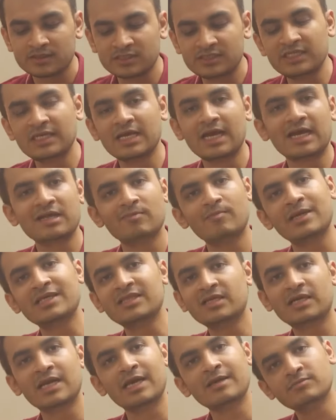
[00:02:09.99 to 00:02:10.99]
जी हाँ बाई
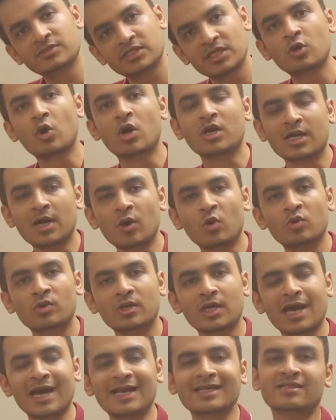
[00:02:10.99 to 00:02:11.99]
द टाइम शी गॉट
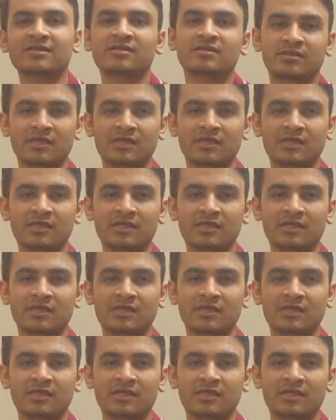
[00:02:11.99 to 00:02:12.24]
आउट आई